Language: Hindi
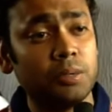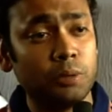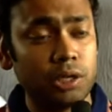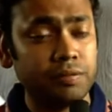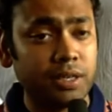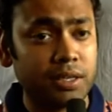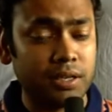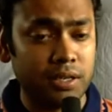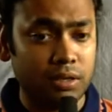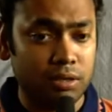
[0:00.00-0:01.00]
मोटिवेट
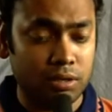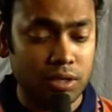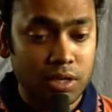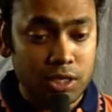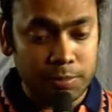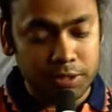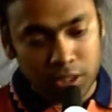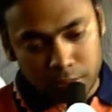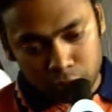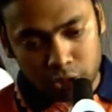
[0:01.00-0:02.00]
करेगा और स्पेशली
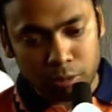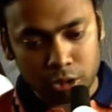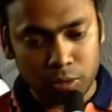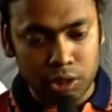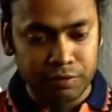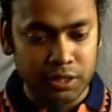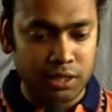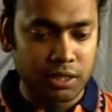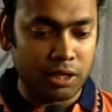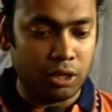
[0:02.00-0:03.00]
मुझे बहुत मोटिवेट
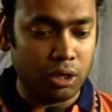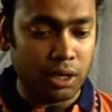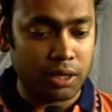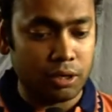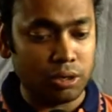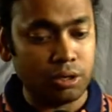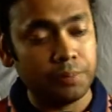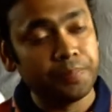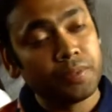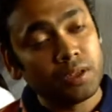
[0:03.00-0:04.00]
करेगा और आगे और
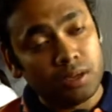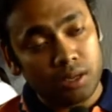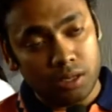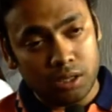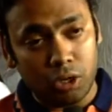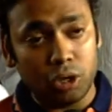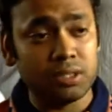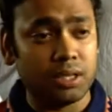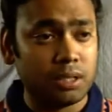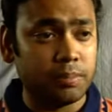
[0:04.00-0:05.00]
और
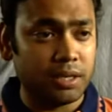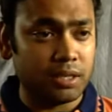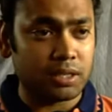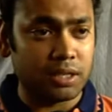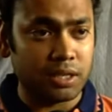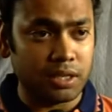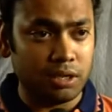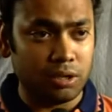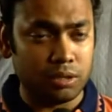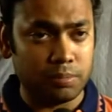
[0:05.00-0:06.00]
ज़्यादा मेहनत करने के लिए
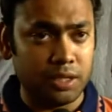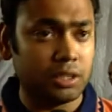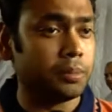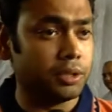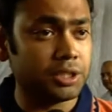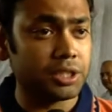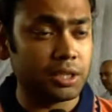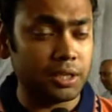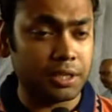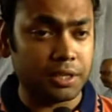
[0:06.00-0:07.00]
और बेहतर प्रदर्शन
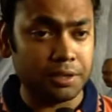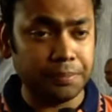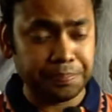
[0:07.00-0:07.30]
करने के लिए